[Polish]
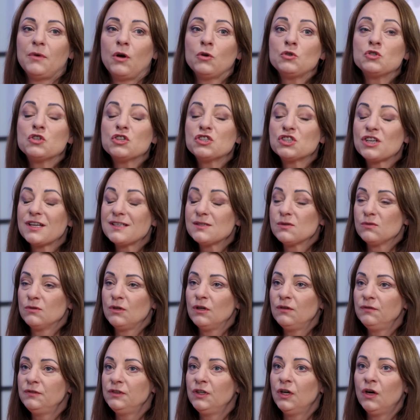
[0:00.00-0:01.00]
oczyszcza
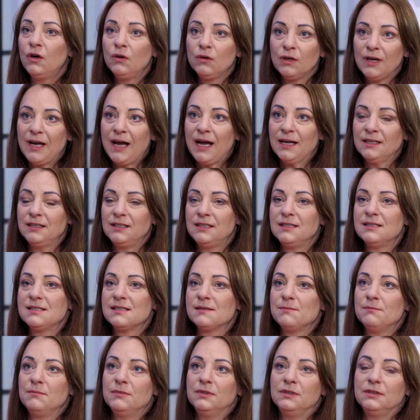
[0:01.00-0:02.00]
cudownie
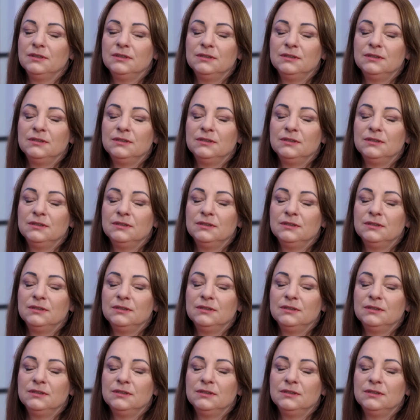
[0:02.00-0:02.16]
organizm,